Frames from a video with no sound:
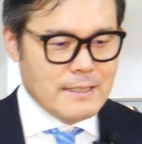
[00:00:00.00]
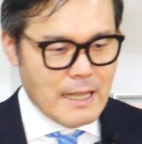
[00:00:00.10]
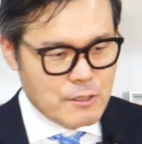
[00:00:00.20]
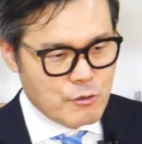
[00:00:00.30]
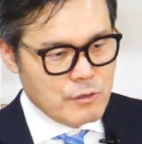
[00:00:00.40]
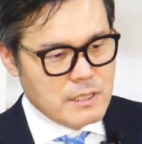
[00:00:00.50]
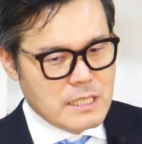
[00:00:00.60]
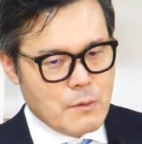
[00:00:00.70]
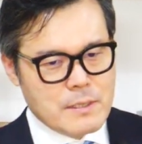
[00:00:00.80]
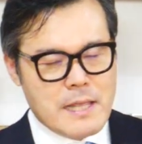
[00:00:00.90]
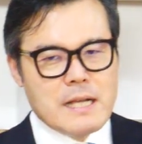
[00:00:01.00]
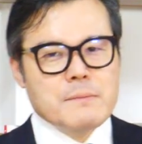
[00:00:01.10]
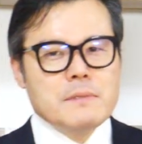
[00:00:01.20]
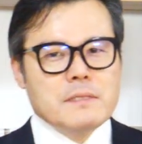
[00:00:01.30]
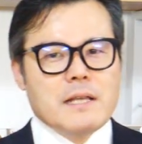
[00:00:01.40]
대출 이자와
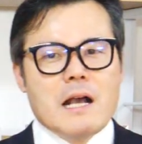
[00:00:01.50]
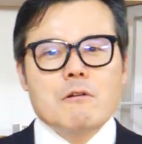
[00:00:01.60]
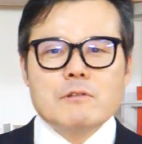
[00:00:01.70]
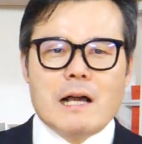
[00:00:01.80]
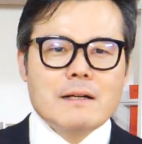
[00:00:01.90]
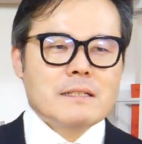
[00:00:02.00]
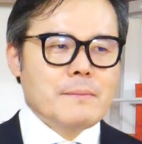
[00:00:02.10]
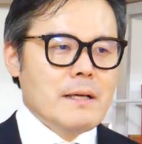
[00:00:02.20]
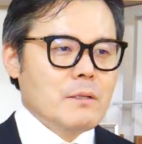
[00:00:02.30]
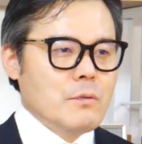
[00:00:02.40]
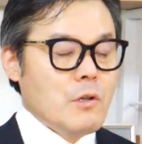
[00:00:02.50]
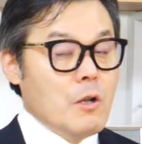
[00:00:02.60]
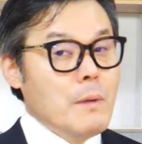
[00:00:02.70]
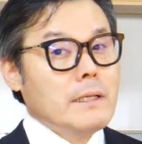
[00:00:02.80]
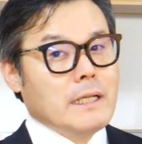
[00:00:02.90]
세금을 제하고 난 금액이 도대체
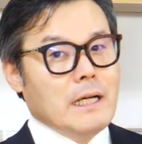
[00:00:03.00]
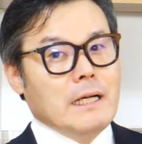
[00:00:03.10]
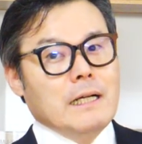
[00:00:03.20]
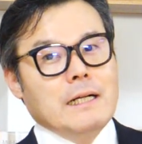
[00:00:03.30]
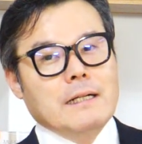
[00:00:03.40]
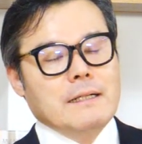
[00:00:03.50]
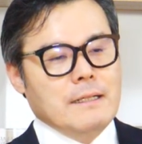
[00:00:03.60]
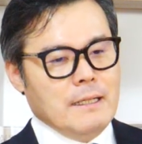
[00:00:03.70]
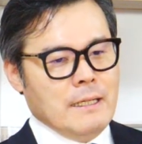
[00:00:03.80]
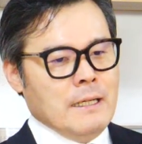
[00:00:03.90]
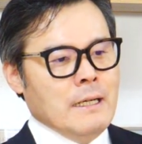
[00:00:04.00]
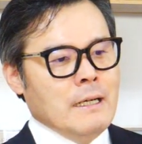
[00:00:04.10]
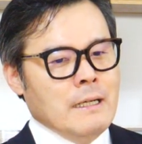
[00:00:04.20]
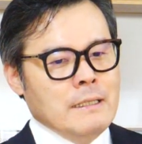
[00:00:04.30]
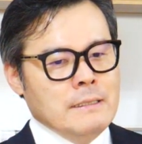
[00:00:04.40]
얼마냐 아,
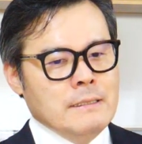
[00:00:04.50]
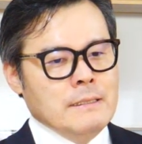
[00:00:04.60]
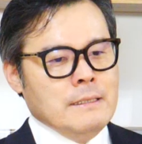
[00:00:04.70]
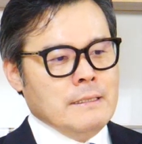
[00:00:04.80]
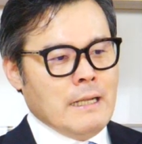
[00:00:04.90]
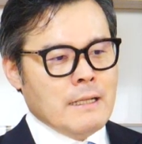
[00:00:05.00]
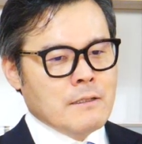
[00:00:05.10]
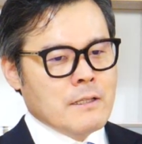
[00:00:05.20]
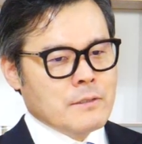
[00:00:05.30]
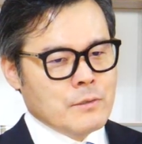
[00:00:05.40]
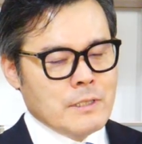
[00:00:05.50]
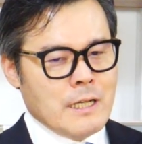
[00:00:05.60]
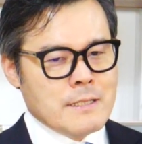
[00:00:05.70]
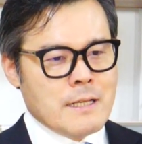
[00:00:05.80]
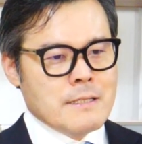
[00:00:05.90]
라는
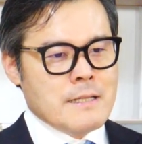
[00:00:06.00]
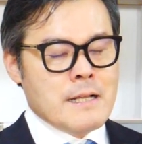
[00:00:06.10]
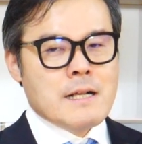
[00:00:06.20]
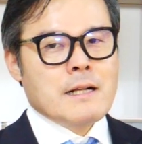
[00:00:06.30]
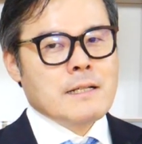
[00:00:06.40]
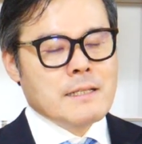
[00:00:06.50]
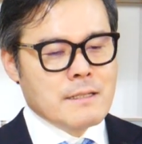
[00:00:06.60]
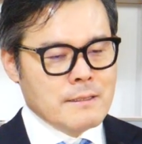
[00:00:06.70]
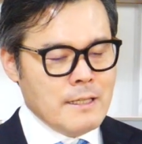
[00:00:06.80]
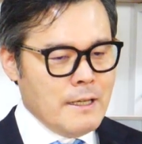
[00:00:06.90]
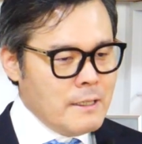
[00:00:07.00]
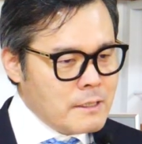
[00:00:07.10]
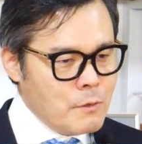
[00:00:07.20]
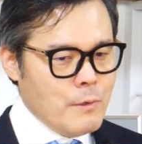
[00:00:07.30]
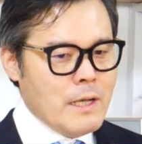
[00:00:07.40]
것을 항상 이제 생각을 해야
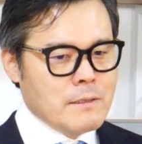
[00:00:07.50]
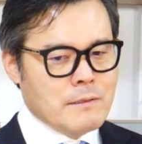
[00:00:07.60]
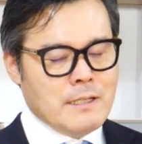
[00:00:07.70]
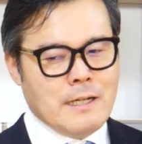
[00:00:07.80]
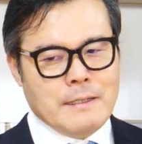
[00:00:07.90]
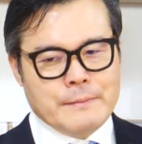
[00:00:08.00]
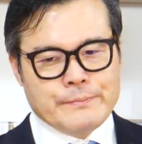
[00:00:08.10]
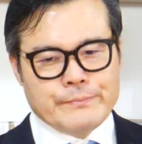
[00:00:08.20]
되는데 그 왜 그러냐